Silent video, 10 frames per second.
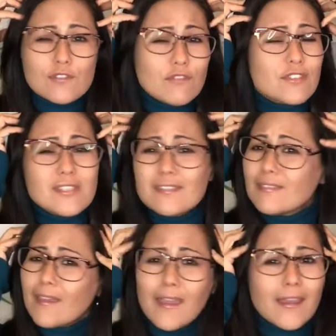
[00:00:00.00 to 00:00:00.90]
novas
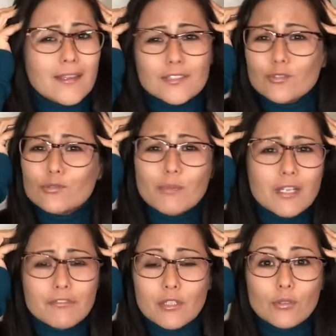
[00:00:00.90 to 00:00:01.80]
ideias, tudo
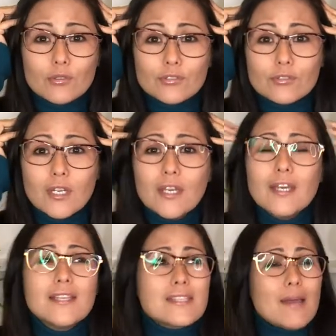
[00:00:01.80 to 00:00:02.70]
maravilhoso,
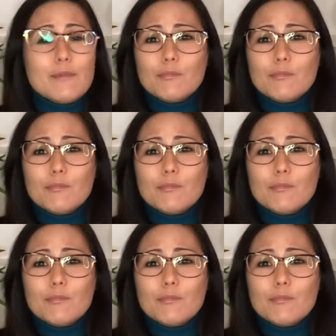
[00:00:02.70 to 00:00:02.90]
sabe?